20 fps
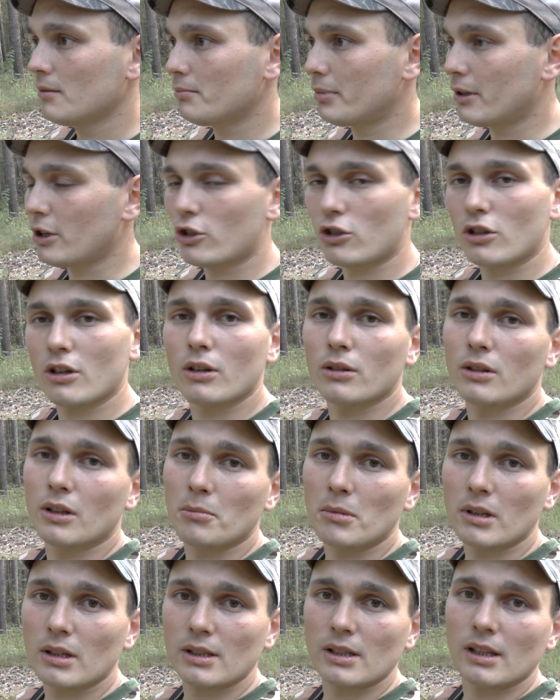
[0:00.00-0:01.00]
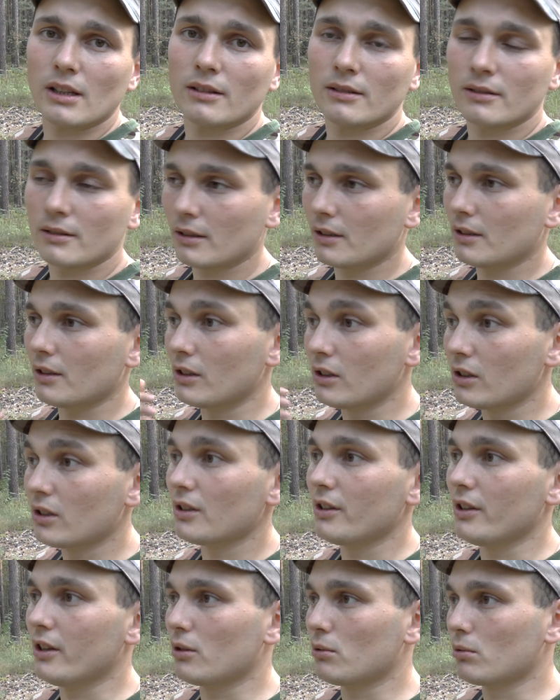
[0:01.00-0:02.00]
приезжаю на место,
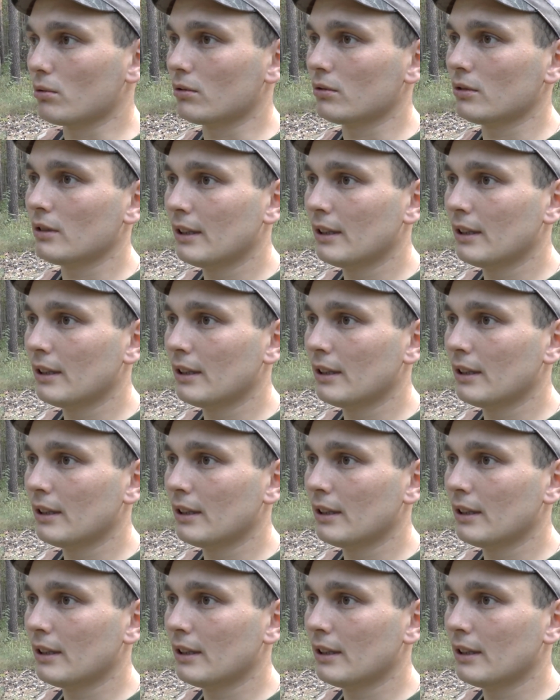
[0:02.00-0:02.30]
их нету.